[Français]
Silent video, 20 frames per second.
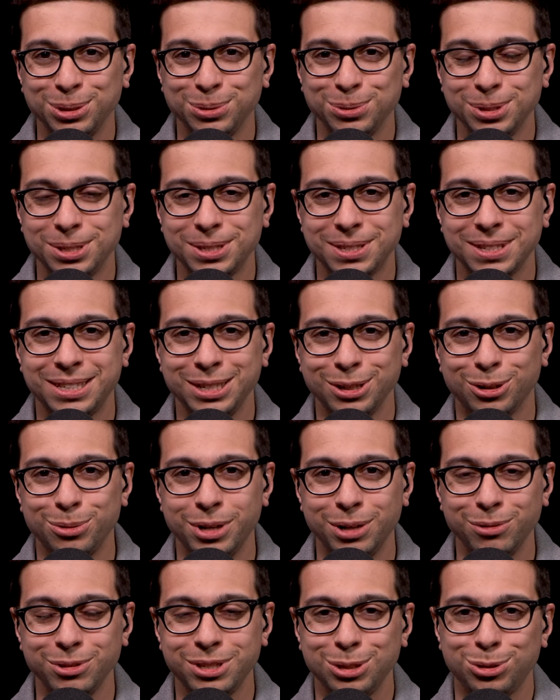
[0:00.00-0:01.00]
à tous, c'est
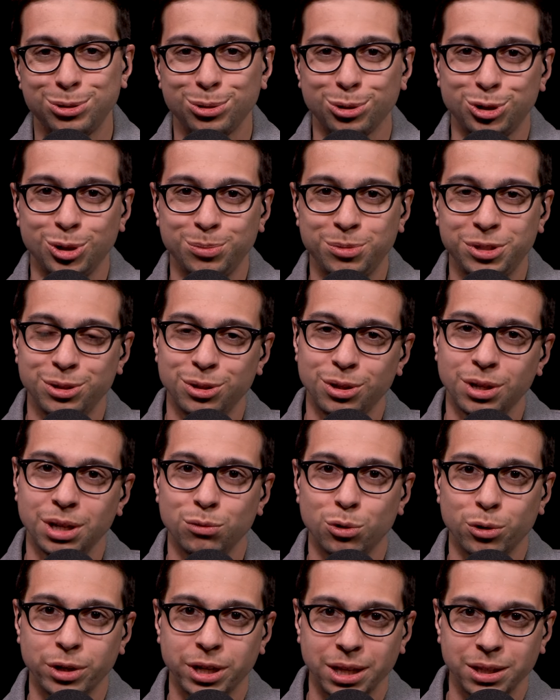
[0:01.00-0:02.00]
Romain, vous êtes sur Job Teaser et
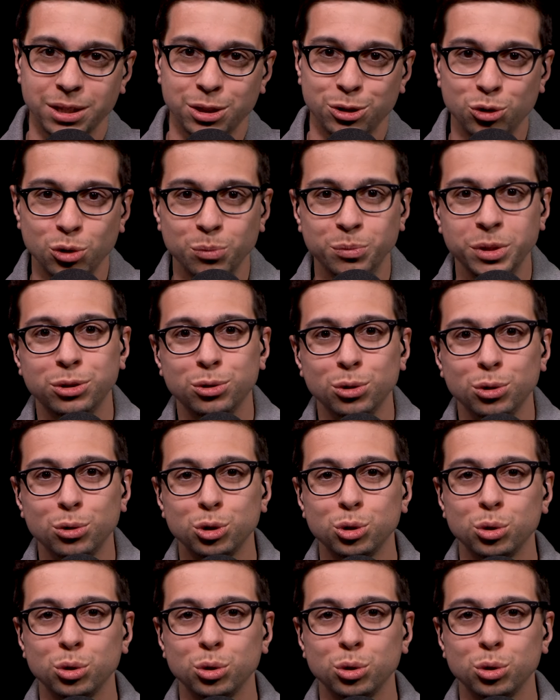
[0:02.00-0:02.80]
vous regardez The Big Talk.